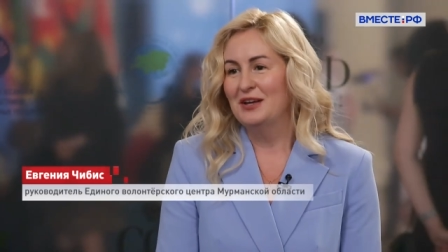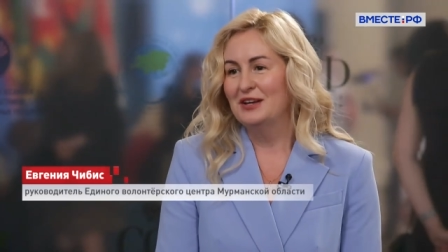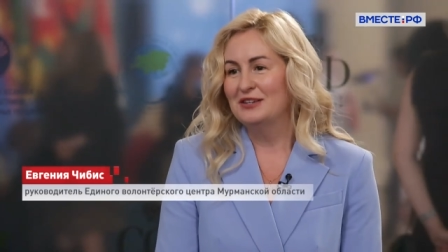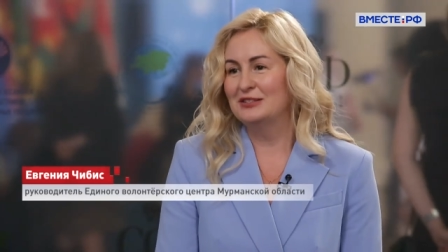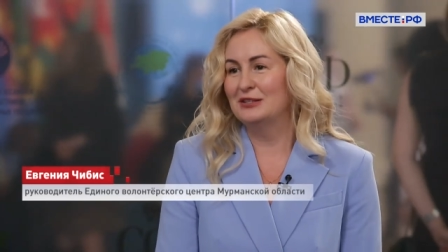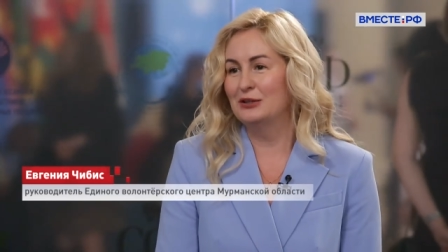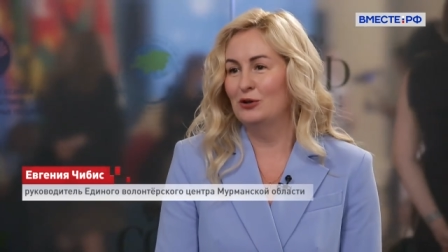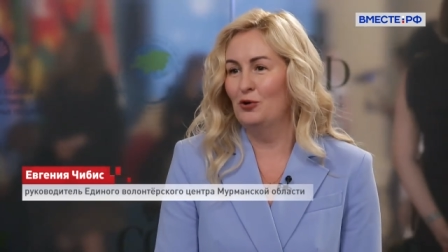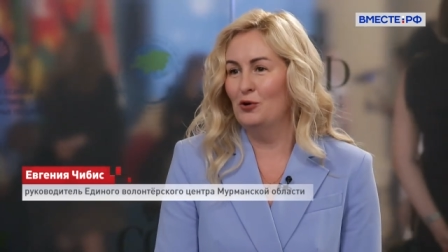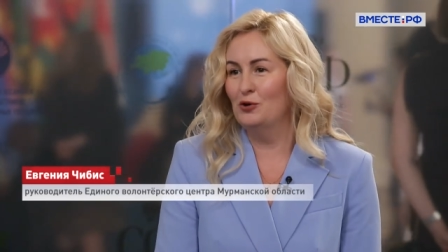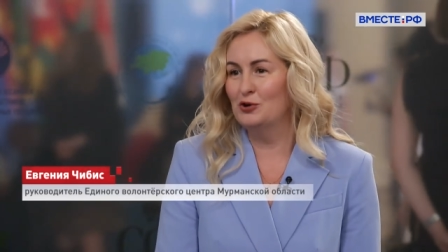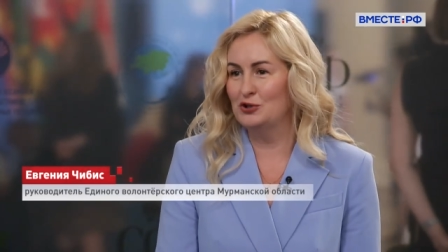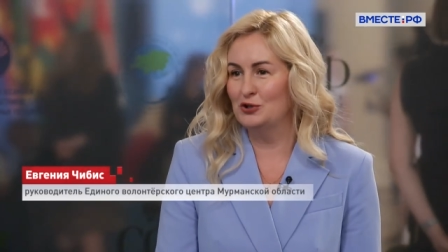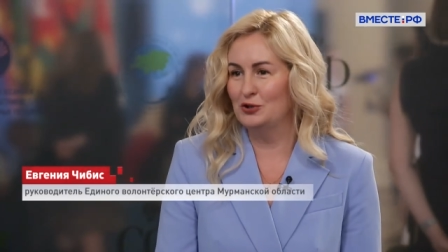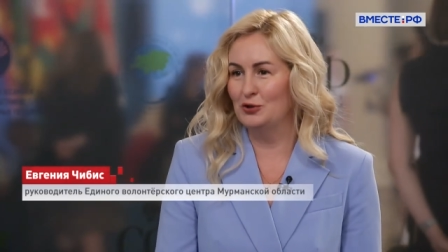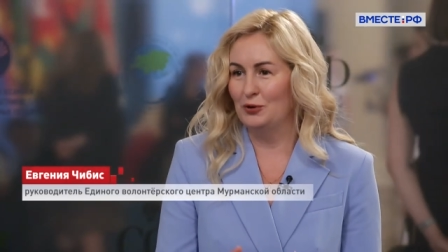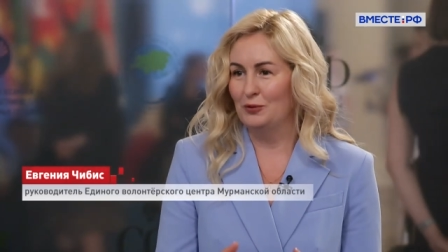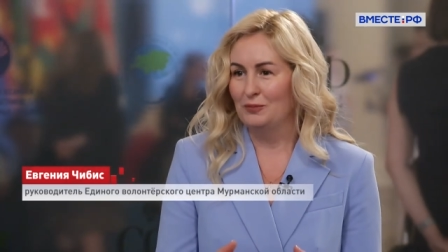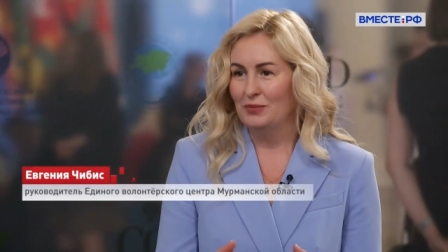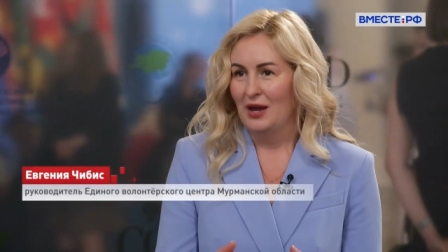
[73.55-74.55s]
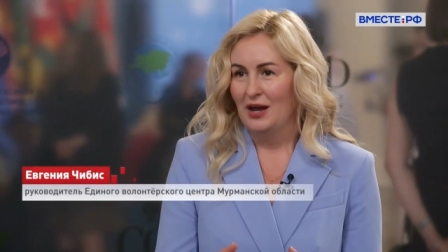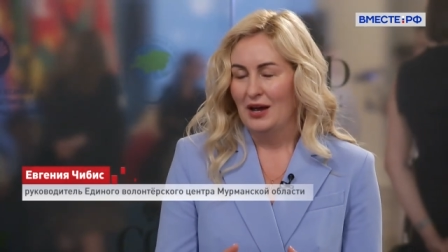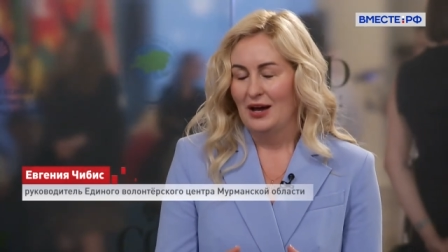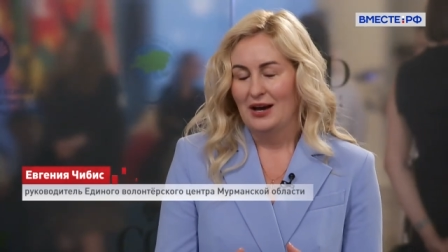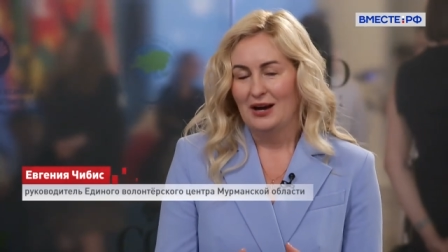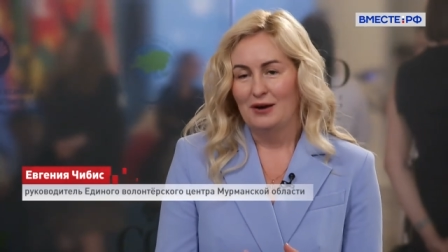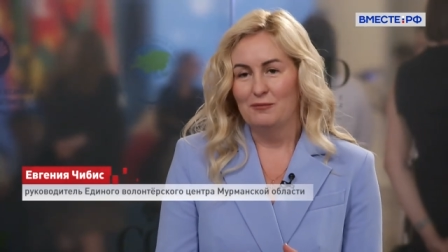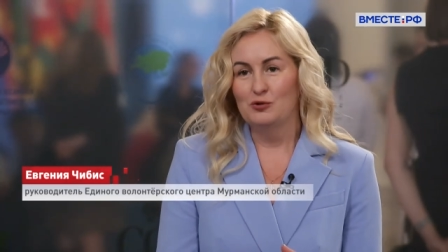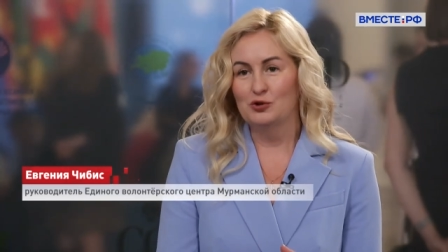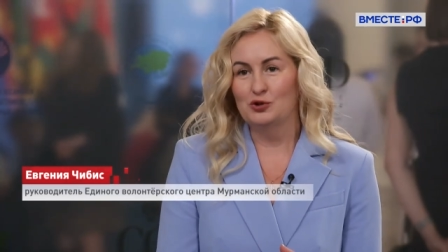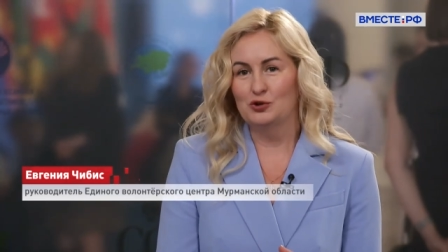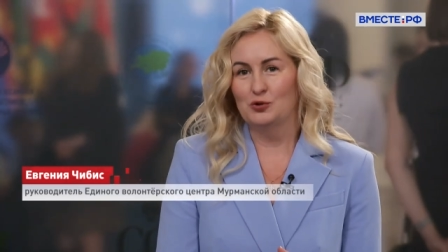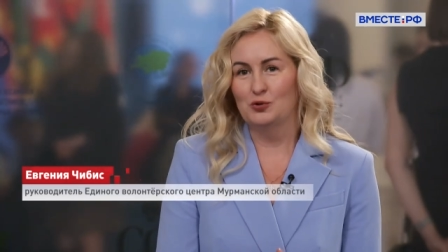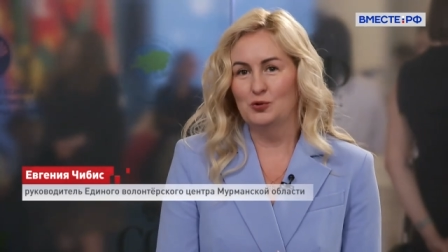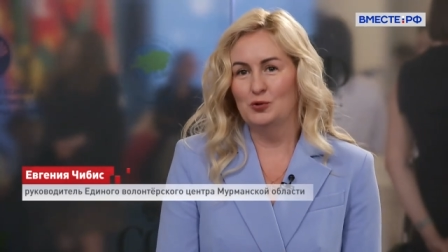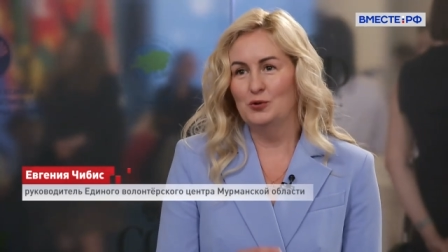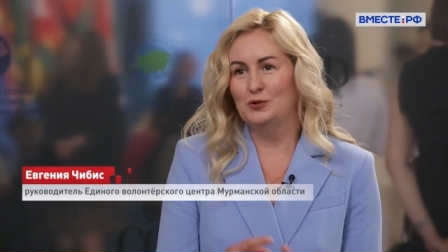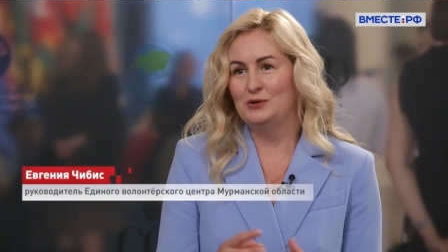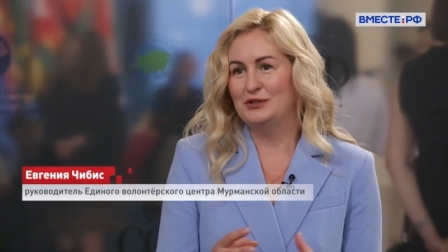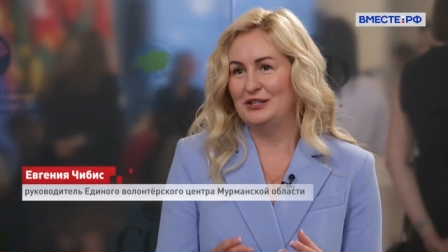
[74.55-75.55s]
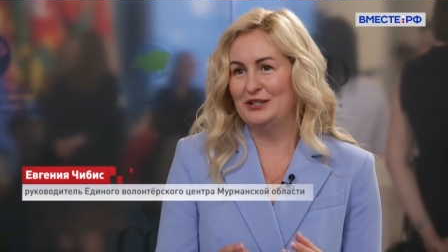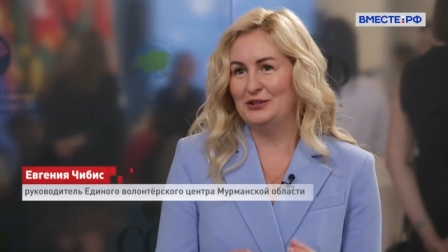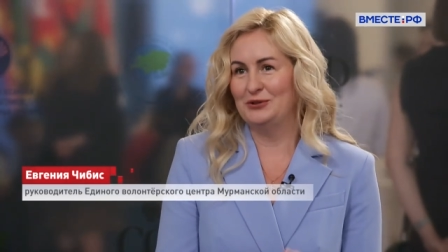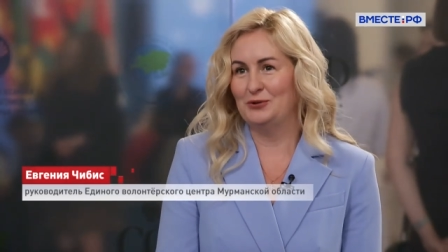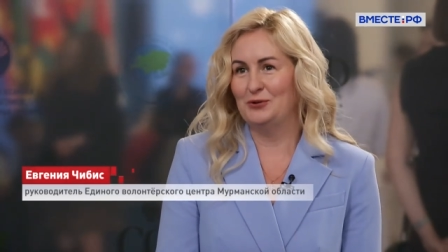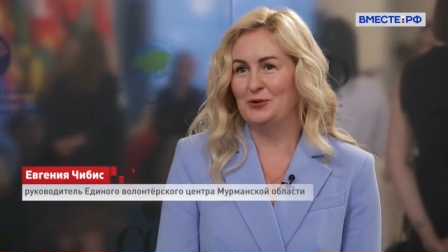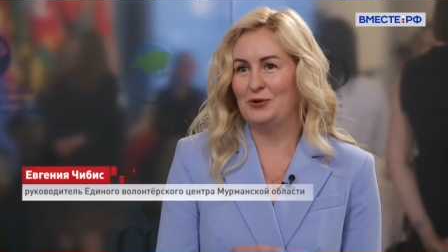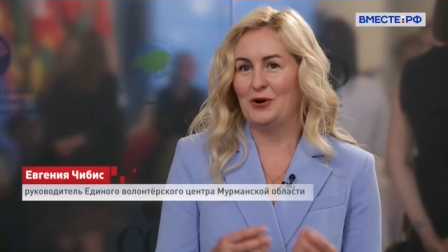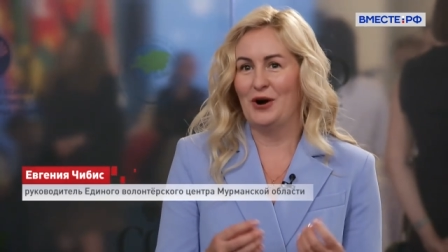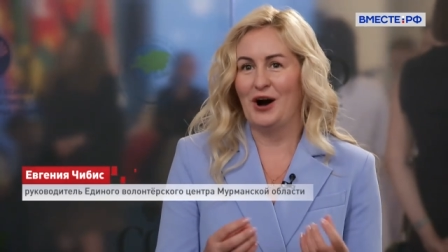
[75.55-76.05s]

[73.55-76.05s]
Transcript: сложную мужскую территорию